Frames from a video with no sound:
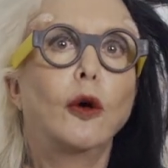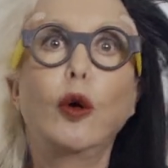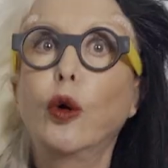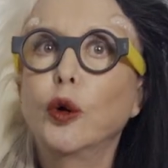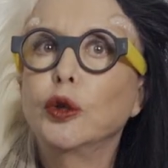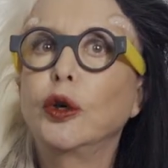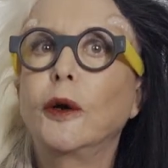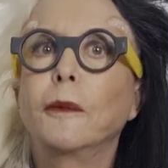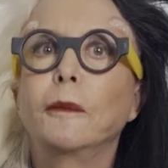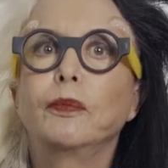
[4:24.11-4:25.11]

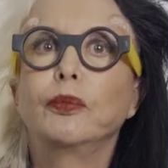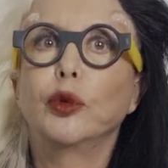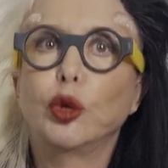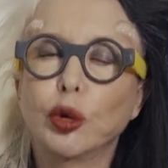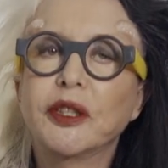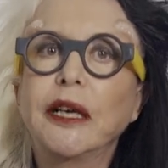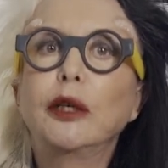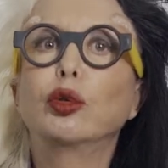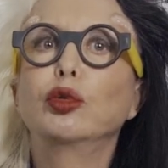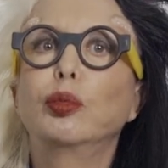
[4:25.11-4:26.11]
autre que
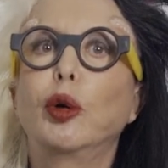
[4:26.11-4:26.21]
celle qu'on nous